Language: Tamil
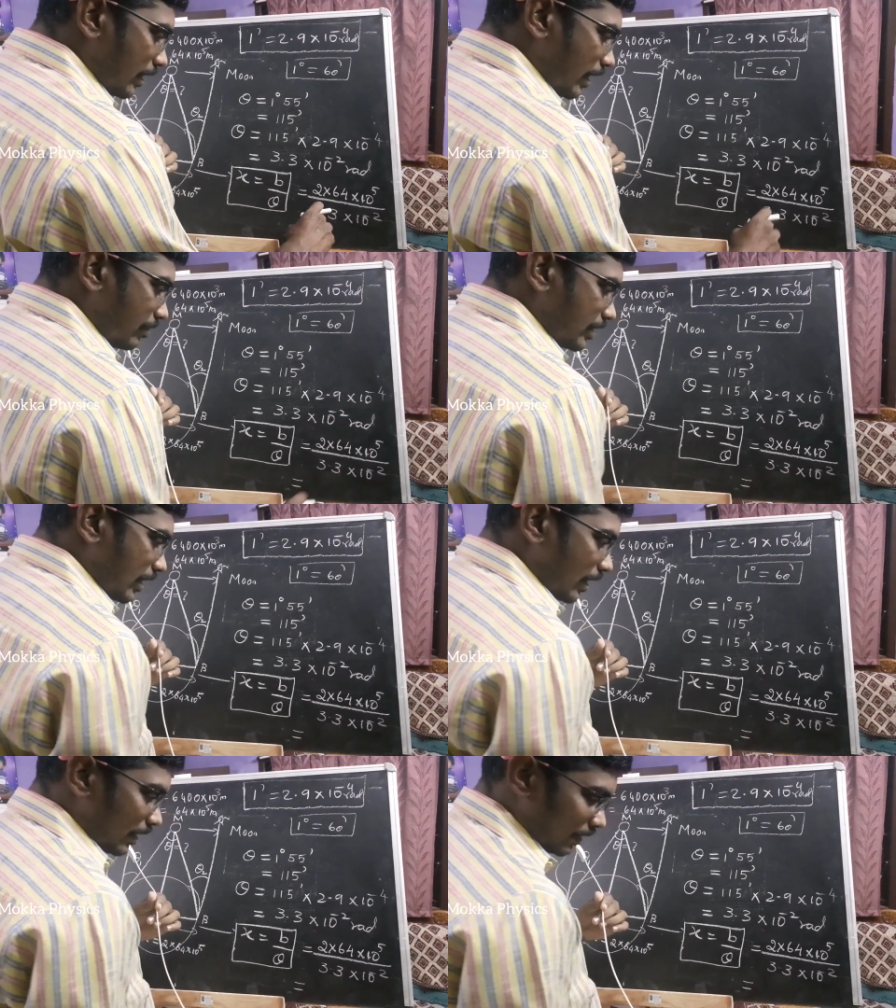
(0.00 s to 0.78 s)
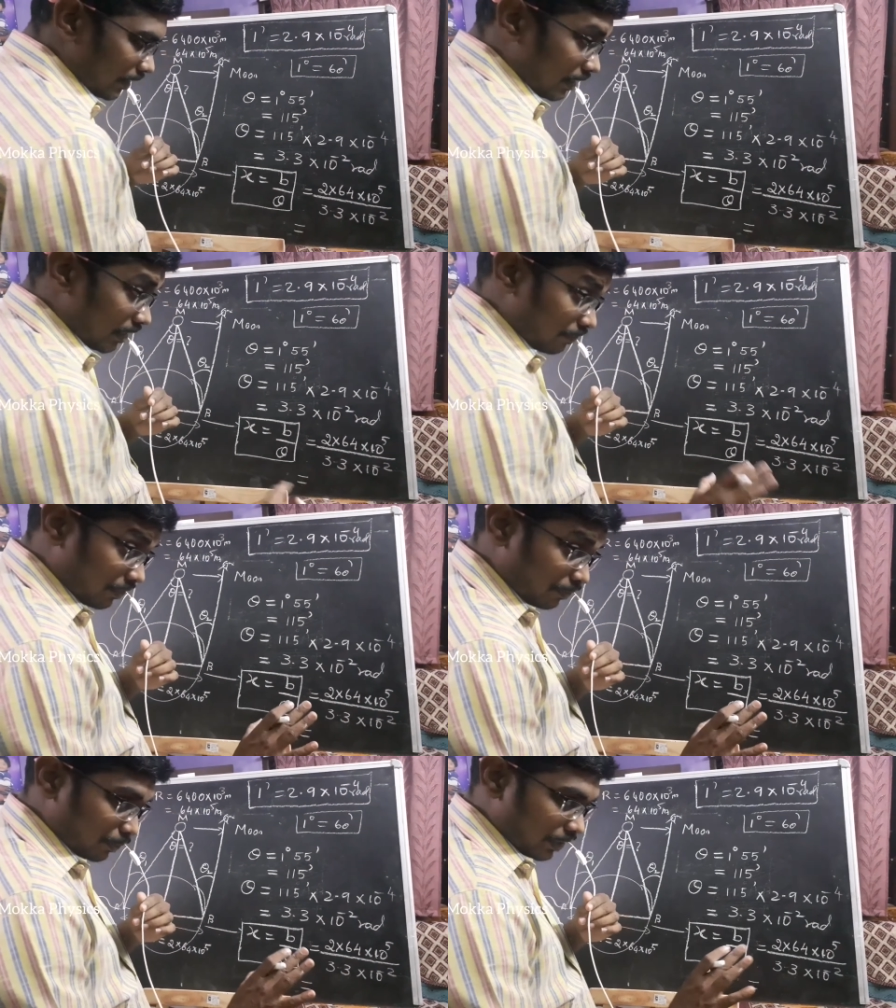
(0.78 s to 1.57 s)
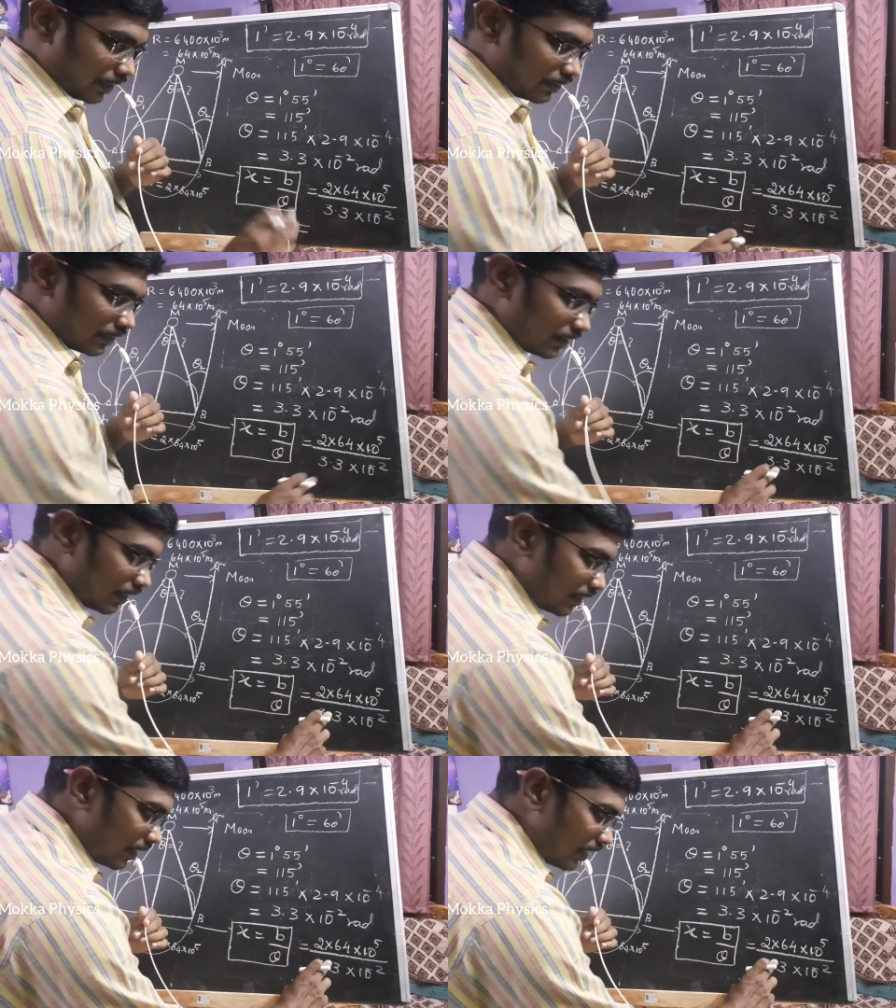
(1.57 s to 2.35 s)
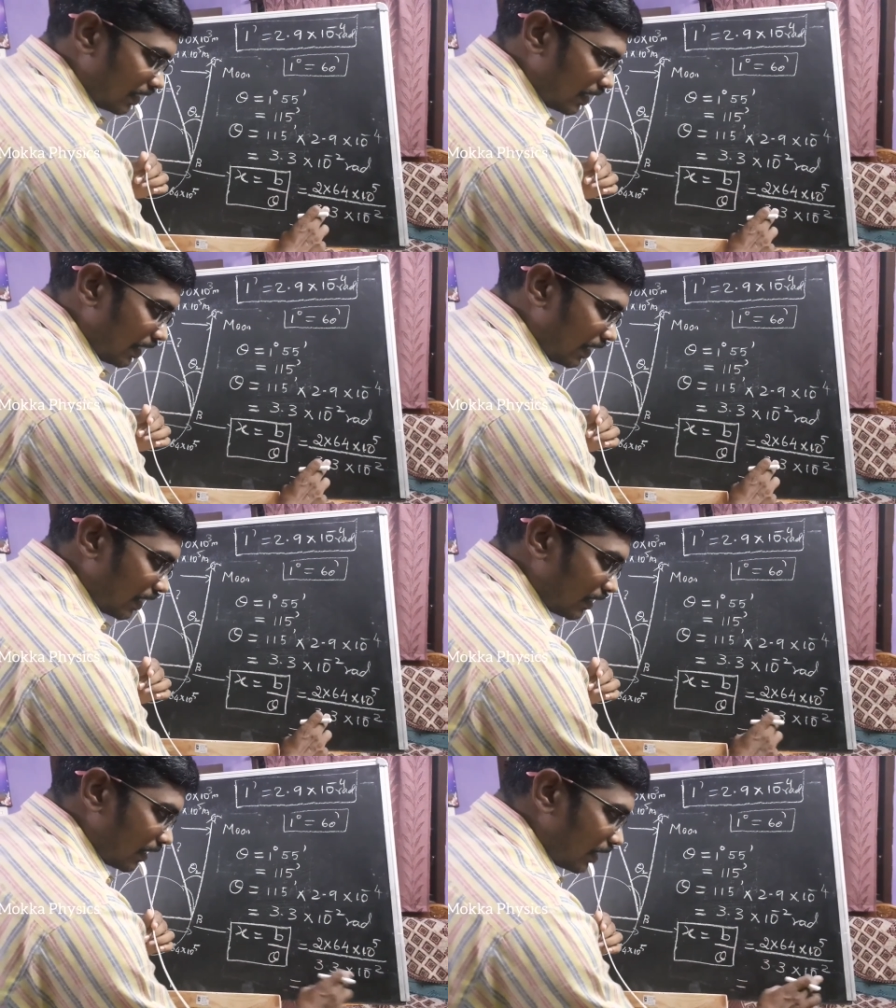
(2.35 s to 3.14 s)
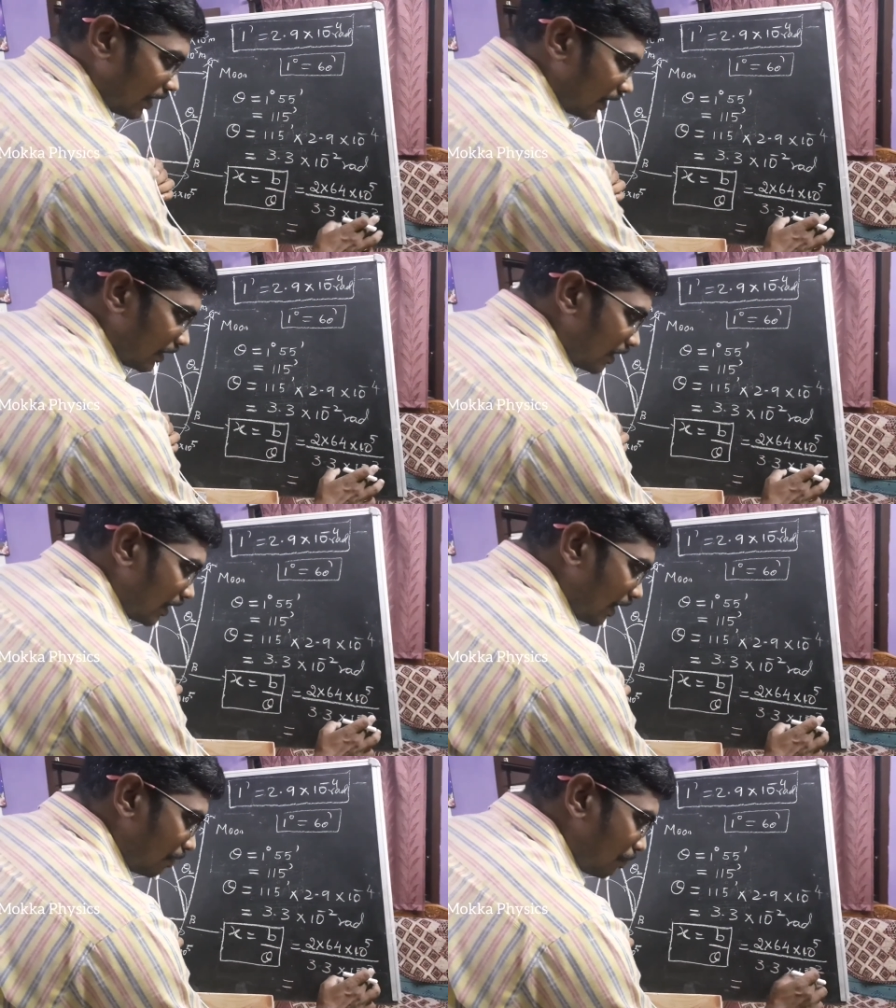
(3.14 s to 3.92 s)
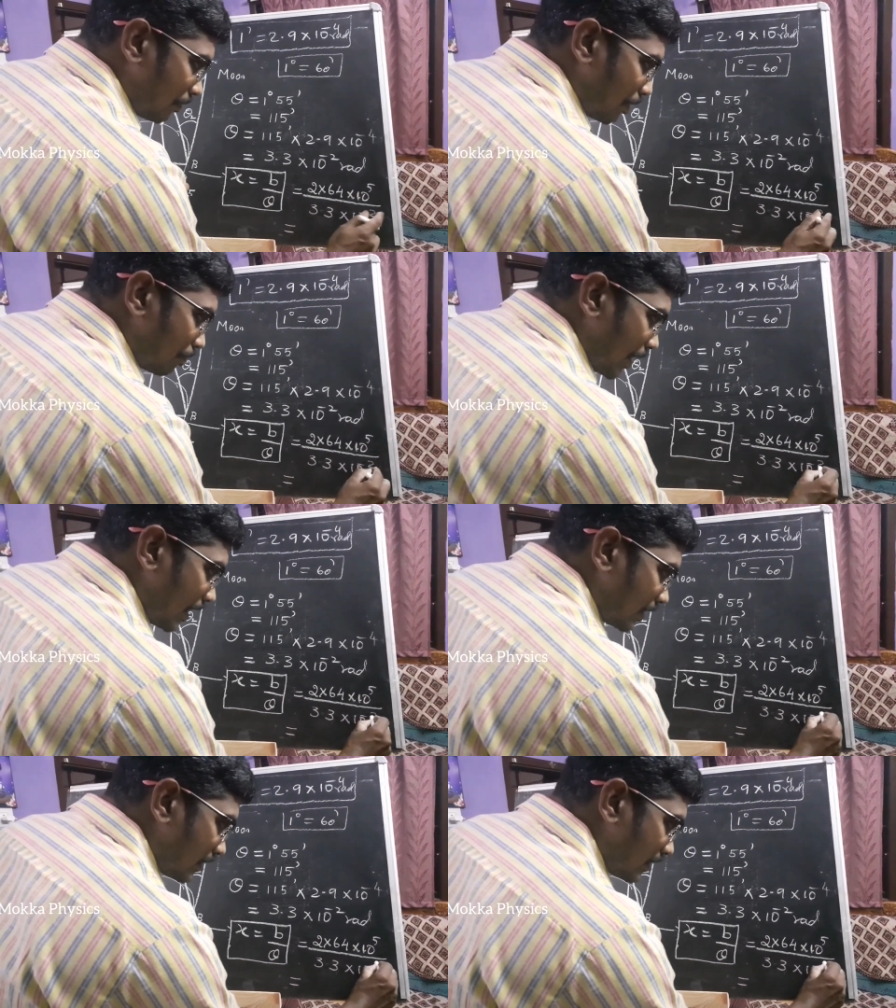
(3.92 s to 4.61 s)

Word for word: த்ரீன்னு வச்சுக்காங்க நான் ரஃபாக போடுறேன் இதை தேர்ட்டி த்ரீன்னு எடுத்தேன்னா இது டென் பவர் மைனஸ்